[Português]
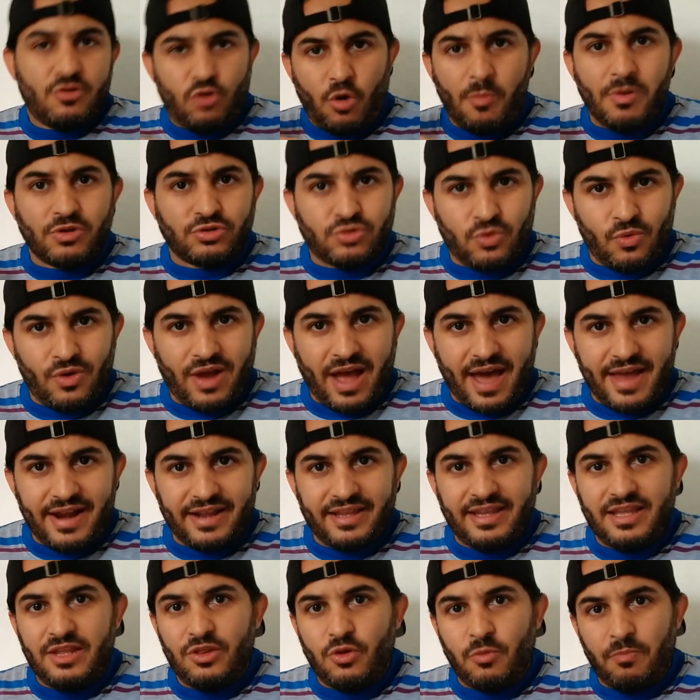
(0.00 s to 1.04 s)
Como eu sou um cara
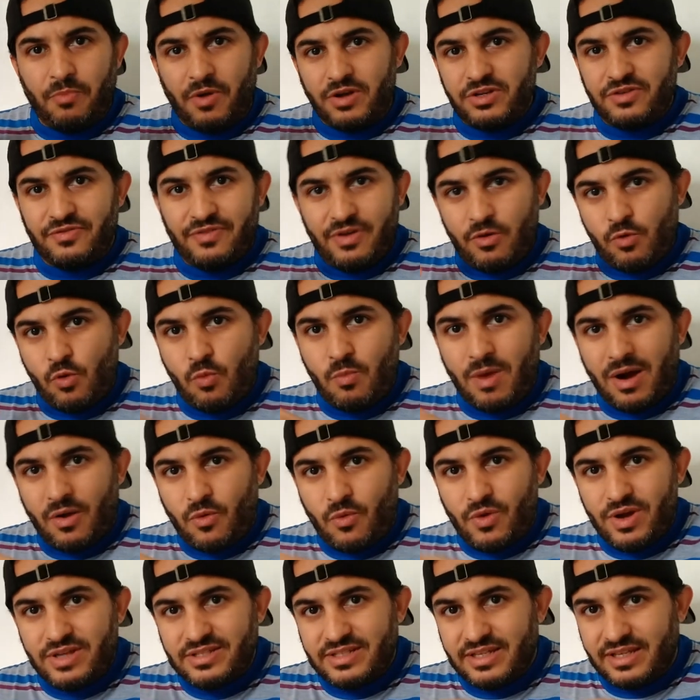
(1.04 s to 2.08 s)
que não pode ver alguma
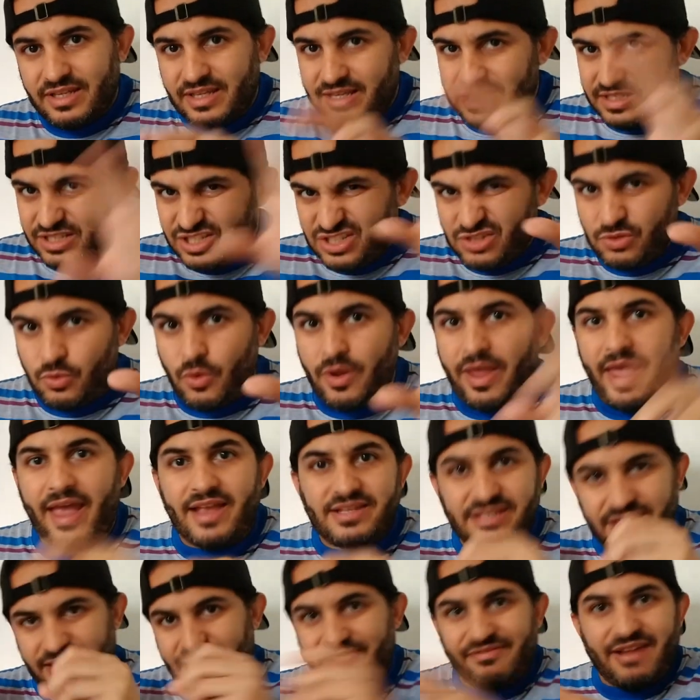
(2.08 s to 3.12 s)
coisa que
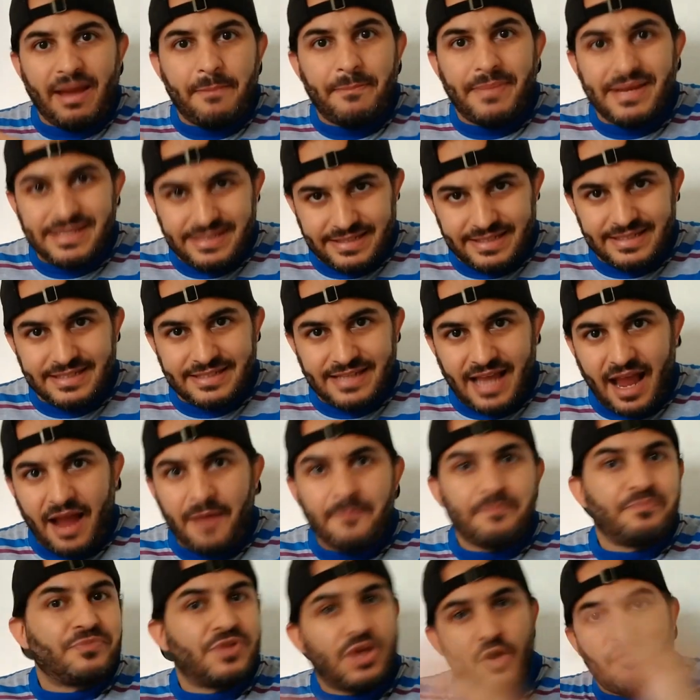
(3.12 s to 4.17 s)
desconhece, que vai
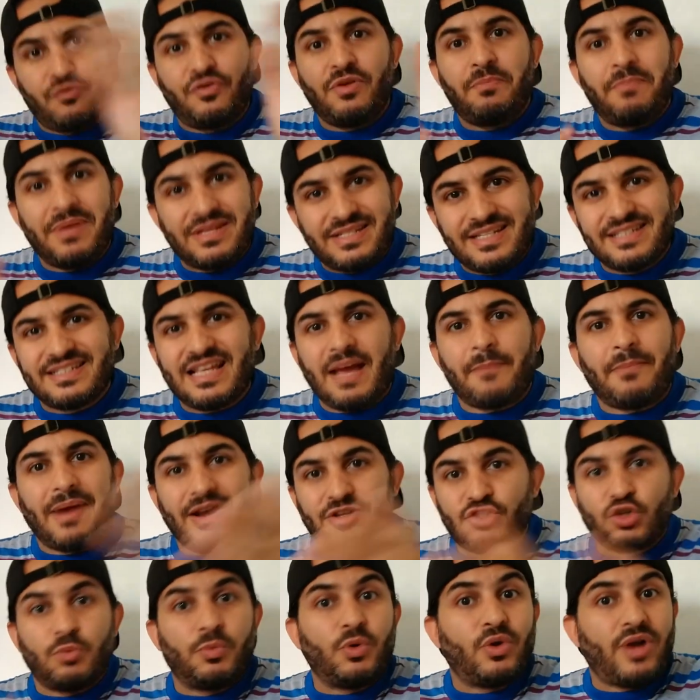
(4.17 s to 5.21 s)
pesquisar, eu fui pesquisar
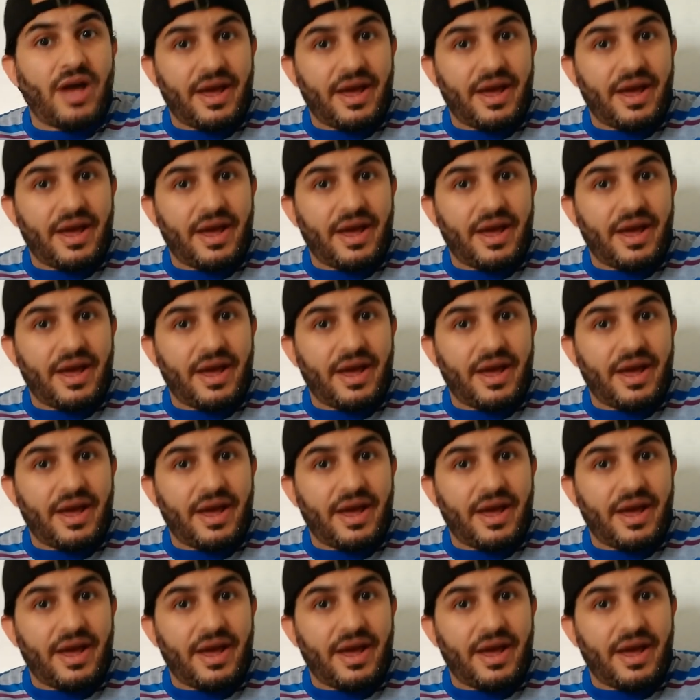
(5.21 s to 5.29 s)
mais sobre o